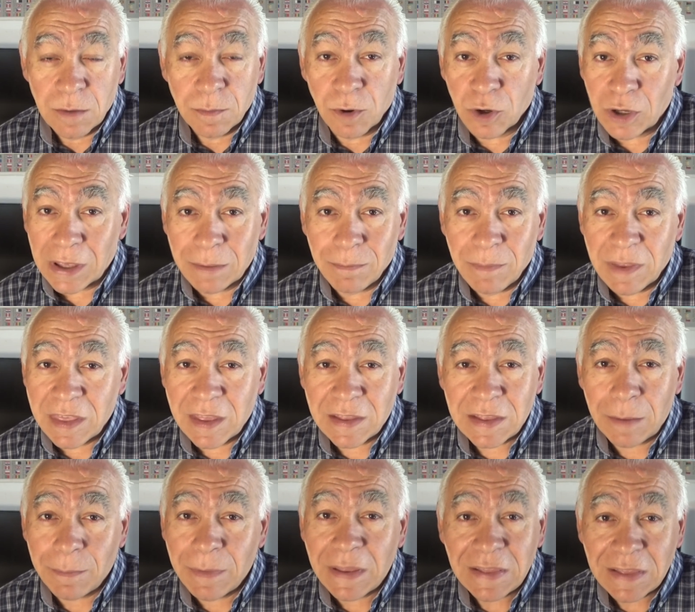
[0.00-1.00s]
porque
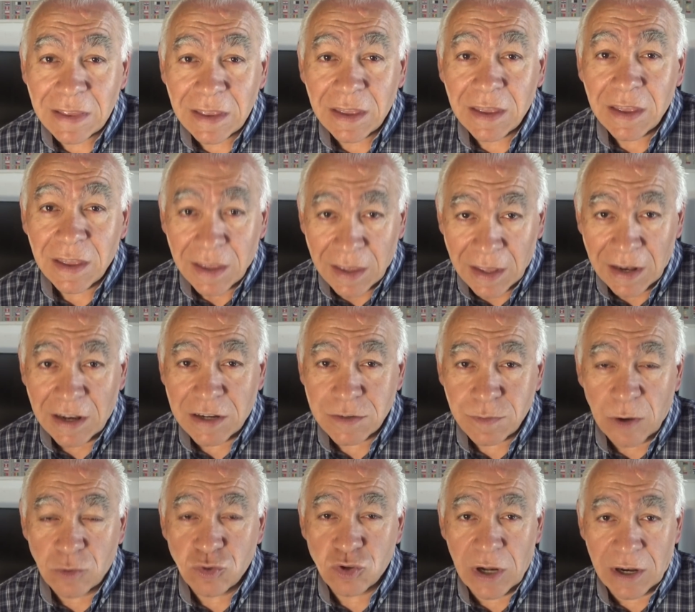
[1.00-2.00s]
inmediatamente él las
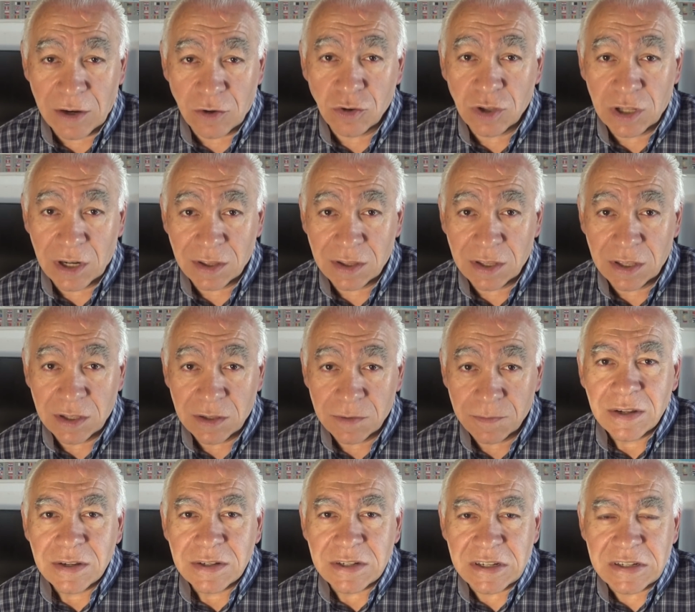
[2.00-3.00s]
va a usar contra ti
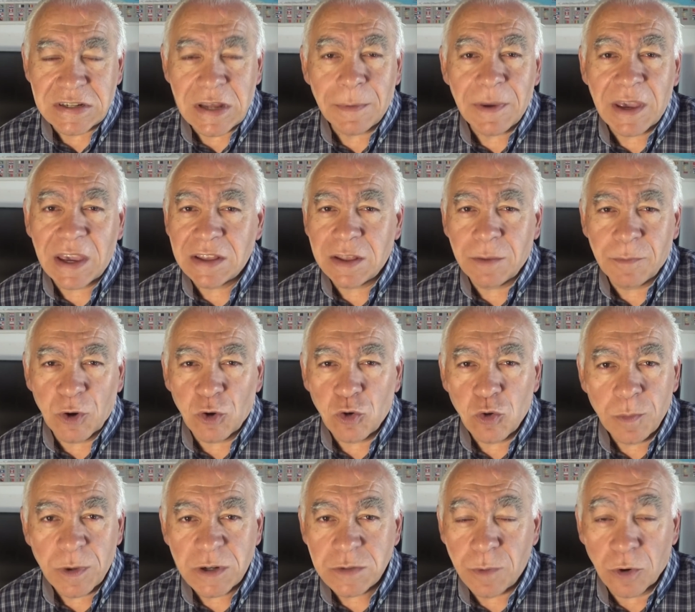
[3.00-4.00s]
si sabe que te
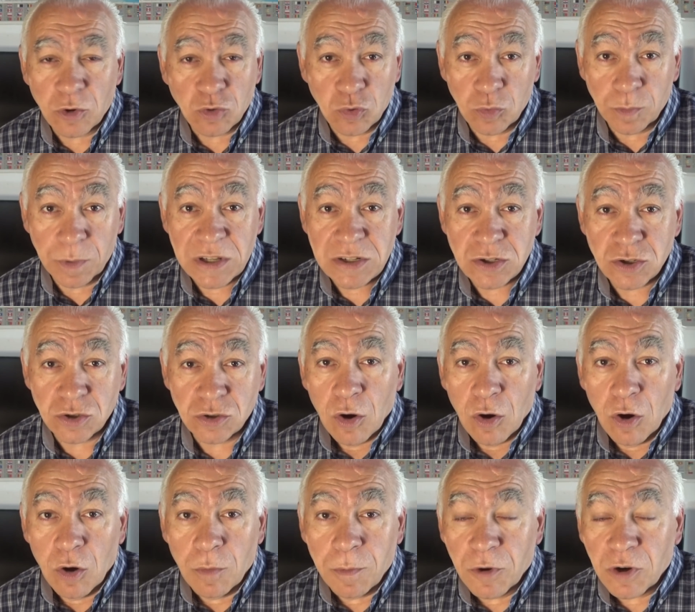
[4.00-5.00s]
preocupas por tu peso
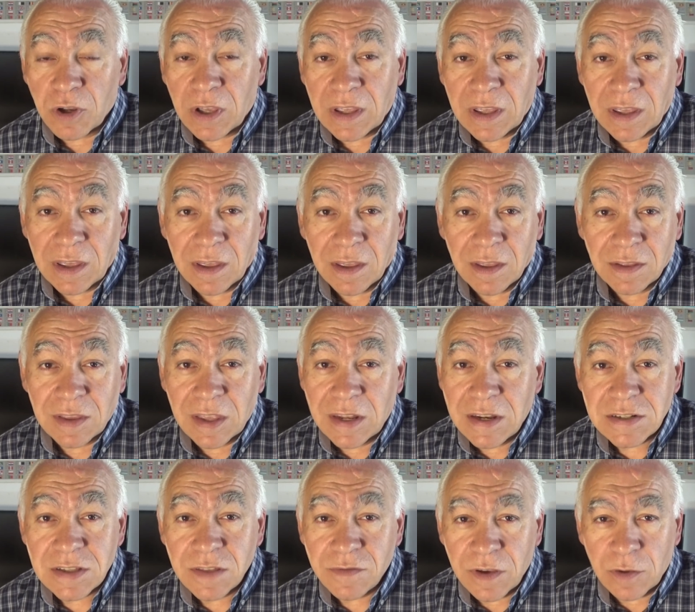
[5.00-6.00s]
o porque
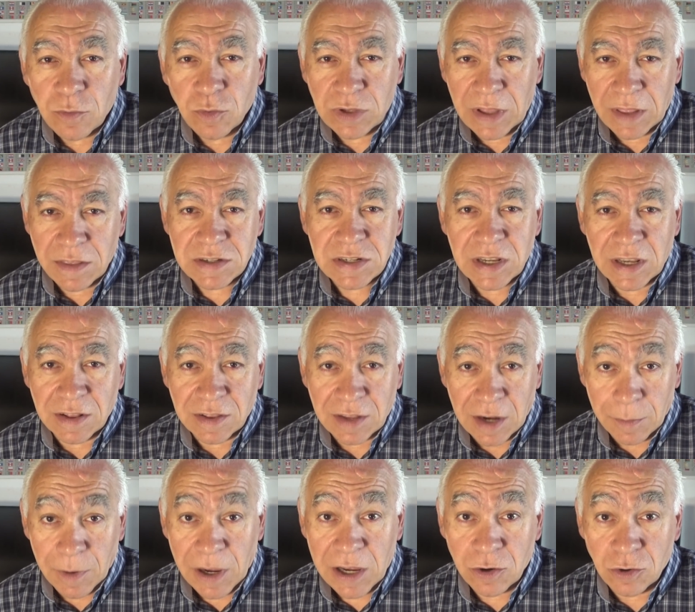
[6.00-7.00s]
tienes dificultades en el
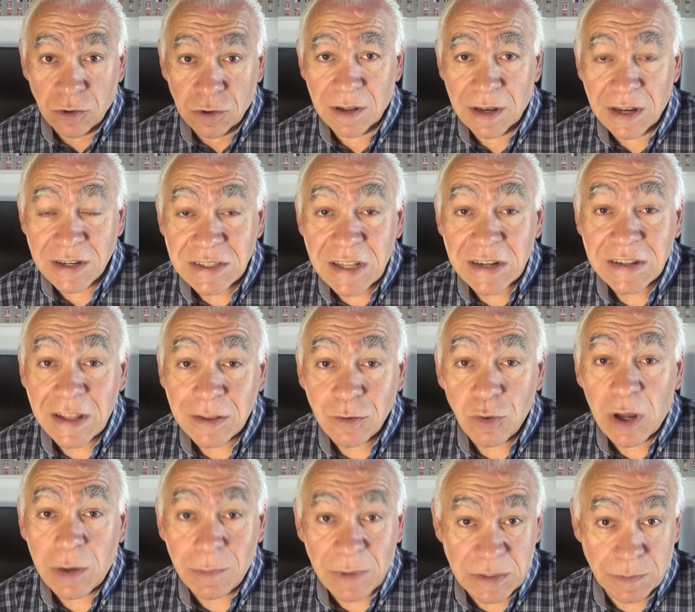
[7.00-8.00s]
trabajo. Le estás
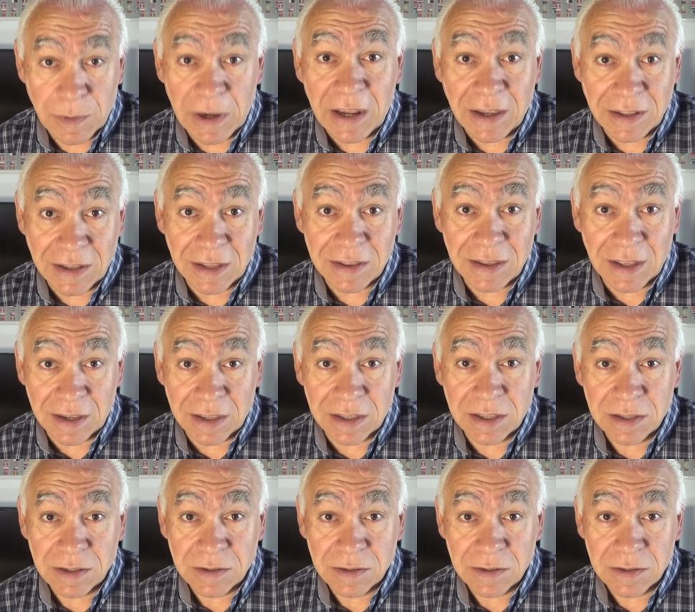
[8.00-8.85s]
dando armas para que te ataque.